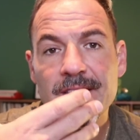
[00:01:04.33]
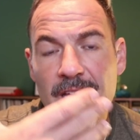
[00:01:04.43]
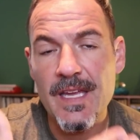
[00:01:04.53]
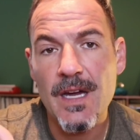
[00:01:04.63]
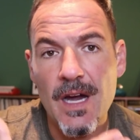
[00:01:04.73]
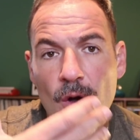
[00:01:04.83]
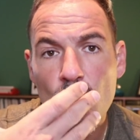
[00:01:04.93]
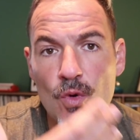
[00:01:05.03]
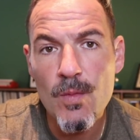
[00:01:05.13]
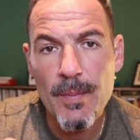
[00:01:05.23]
tenha
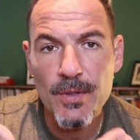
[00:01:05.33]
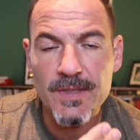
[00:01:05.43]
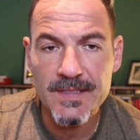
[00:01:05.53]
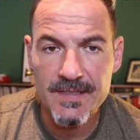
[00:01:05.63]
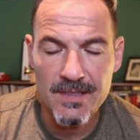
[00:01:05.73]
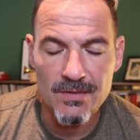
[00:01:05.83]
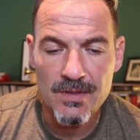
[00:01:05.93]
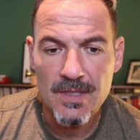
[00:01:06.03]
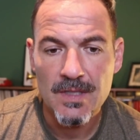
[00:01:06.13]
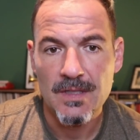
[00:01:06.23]
alguma proteção,
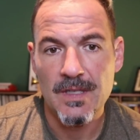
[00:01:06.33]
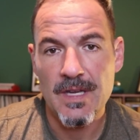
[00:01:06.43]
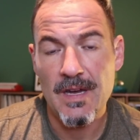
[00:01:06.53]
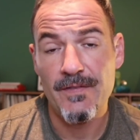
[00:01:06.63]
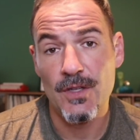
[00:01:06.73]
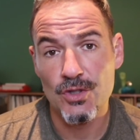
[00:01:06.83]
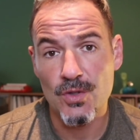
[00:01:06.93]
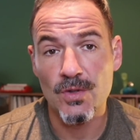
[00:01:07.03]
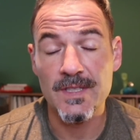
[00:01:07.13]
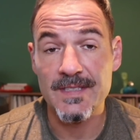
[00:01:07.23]
né? Afinal
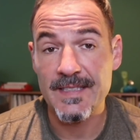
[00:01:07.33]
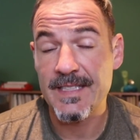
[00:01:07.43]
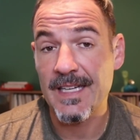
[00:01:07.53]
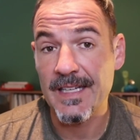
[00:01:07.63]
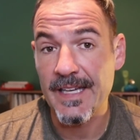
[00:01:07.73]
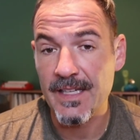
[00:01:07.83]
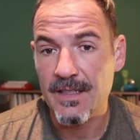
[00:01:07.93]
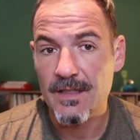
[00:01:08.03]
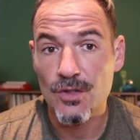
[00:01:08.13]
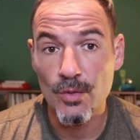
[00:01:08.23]
de contas, essa é a
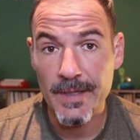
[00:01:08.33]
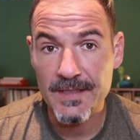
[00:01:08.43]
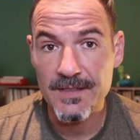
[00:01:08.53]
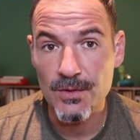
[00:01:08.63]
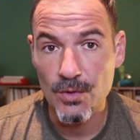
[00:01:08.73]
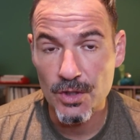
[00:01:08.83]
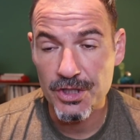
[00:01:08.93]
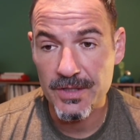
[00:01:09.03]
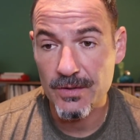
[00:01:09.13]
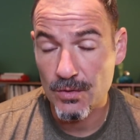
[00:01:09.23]
lei no Brasil
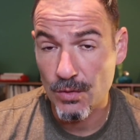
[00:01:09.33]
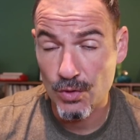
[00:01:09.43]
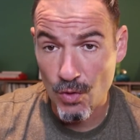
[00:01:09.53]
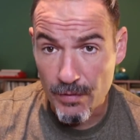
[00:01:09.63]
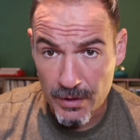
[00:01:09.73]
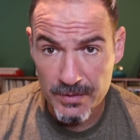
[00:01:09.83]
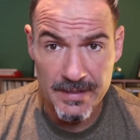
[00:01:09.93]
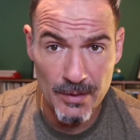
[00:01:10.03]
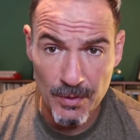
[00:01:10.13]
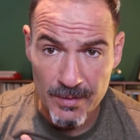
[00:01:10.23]
hoje, do, do governo do
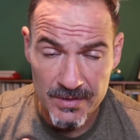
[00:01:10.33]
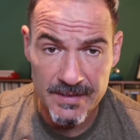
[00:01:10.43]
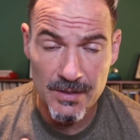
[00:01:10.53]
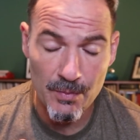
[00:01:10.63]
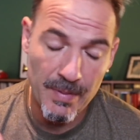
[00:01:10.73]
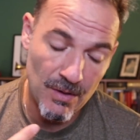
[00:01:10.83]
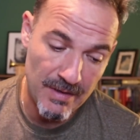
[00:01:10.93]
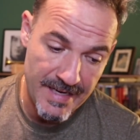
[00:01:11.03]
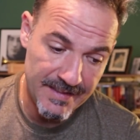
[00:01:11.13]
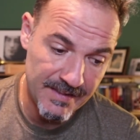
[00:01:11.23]
estado, pelo menos em São
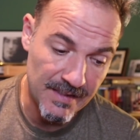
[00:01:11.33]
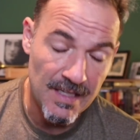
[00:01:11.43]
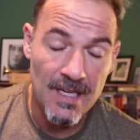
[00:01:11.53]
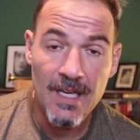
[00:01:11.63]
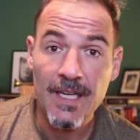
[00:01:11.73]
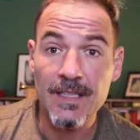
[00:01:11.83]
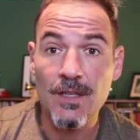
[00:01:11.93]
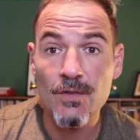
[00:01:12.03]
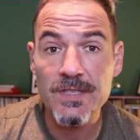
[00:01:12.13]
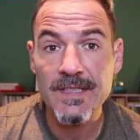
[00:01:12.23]
Paulo é essa.
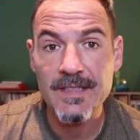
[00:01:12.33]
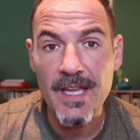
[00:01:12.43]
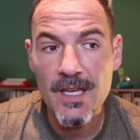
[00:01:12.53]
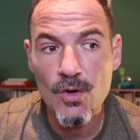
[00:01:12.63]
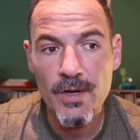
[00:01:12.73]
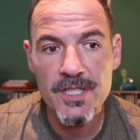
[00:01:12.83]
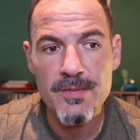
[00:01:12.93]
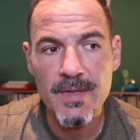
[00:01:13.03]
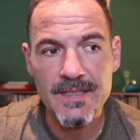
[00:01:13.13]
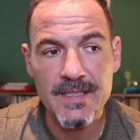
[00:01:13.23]
Então você tem que correr
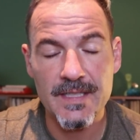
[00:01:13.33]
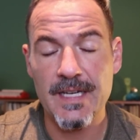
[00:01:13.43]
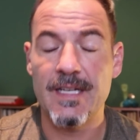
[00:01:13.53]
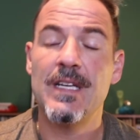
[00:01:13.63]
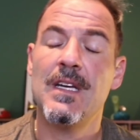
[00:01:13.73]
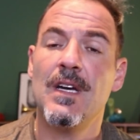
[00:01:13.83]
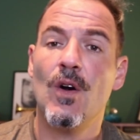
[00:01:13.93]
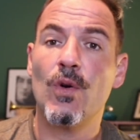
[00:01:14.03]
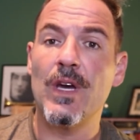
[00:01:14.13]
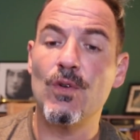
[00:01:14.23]
de máscara, cara.
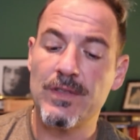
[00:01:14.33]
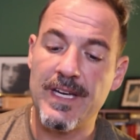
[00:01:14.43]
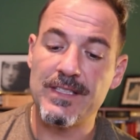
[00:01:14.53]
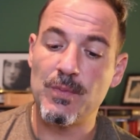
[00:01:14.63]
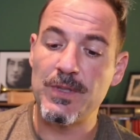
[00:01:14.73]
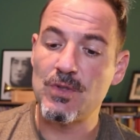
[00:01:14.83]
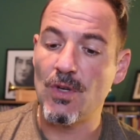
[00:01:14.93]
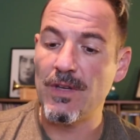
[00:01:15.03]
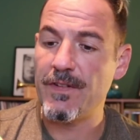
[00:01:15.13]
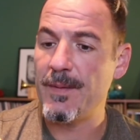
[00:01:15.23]
O que acontece? O
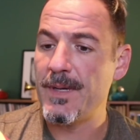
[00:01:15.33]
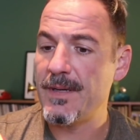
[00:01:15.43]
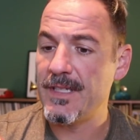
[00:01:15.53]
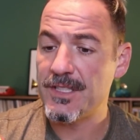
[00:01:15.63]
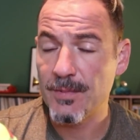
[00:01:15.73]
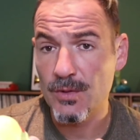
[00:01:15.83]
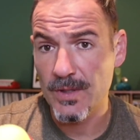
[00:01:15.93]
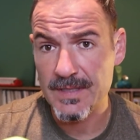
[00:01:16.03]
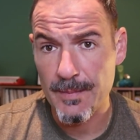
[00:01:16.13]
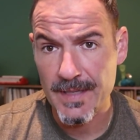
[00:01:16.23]
pessoal da Fibernit
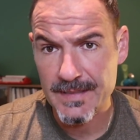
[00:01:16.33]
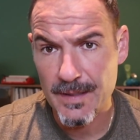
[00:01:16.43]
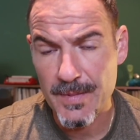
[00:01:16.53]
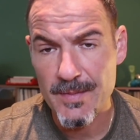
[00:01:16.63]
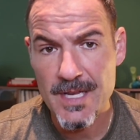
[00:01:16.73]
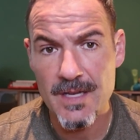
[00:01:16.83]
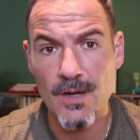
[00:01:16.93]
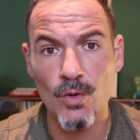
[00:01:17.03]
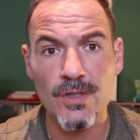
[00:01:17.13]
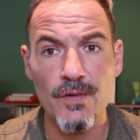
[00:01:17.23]
mandou essa máscara para
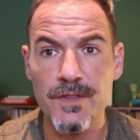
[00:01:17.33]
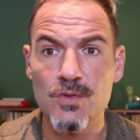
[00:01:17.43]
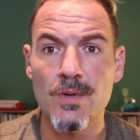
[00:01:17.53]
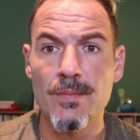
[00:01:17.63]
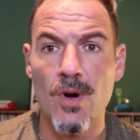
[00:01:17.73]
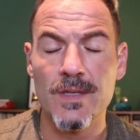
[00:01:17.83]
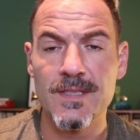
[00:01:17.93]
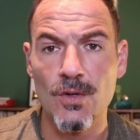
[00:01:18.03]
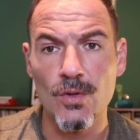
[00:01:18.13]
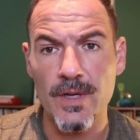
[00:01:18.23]
mim. Ontem eu fiz o
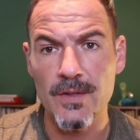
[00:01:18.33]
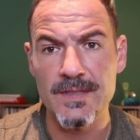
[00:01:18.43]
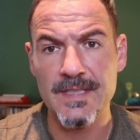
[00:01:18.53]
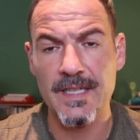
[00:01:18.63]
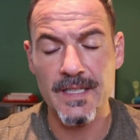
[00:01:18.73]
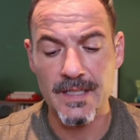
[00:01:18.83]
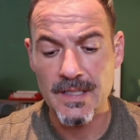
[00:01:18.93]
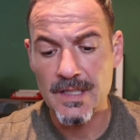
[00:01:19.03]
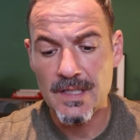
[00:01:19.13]
unboxing, coloquei no Instagram